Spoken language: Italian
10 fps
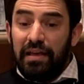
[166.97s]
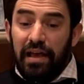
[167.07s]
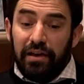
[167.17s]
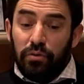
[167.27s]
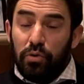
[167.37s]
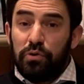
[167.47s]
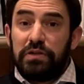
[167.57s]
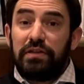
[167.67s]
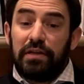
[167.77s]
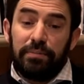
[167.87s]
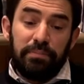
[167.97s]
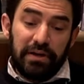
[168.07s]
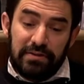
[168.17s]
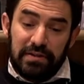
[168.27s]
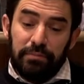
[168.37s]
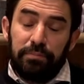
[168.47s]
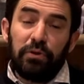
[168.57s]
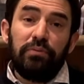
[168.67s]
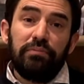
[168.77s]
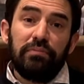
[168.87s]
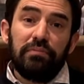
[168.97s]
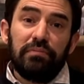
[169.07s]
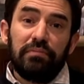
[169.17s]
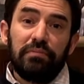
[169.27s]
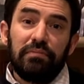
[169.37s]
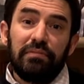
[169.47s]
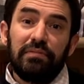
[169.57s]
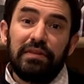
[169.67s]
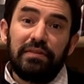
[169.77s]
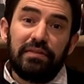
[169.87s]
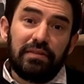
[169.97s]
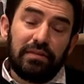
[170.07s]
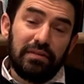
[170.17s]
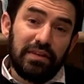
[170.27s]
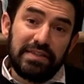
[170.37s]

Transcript: Ecco così che, per esempio, di